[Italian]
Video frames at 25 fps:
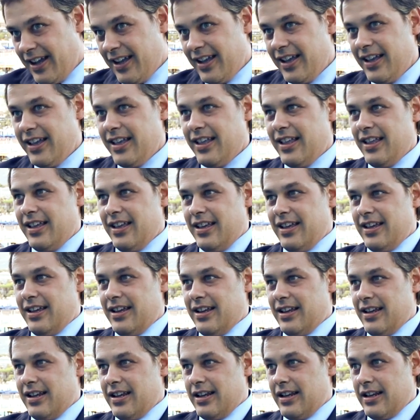
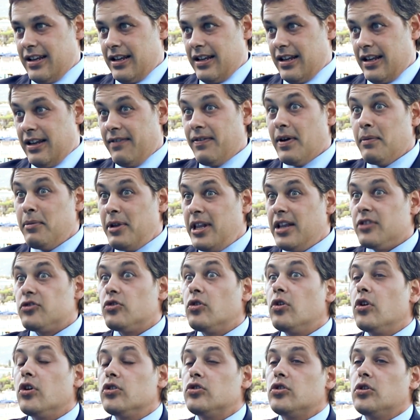Eh, le famiglie
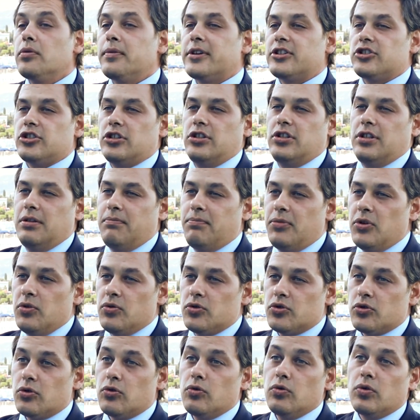sono l'8% in
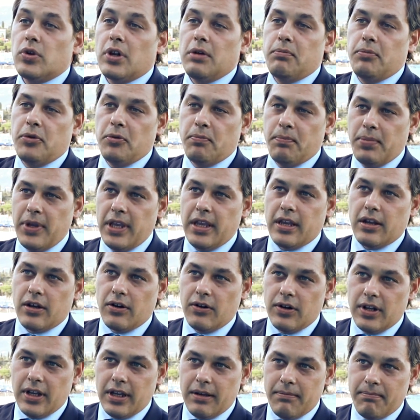più, sono nuclei più
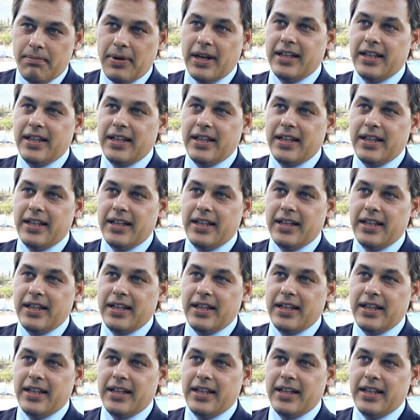piccoli,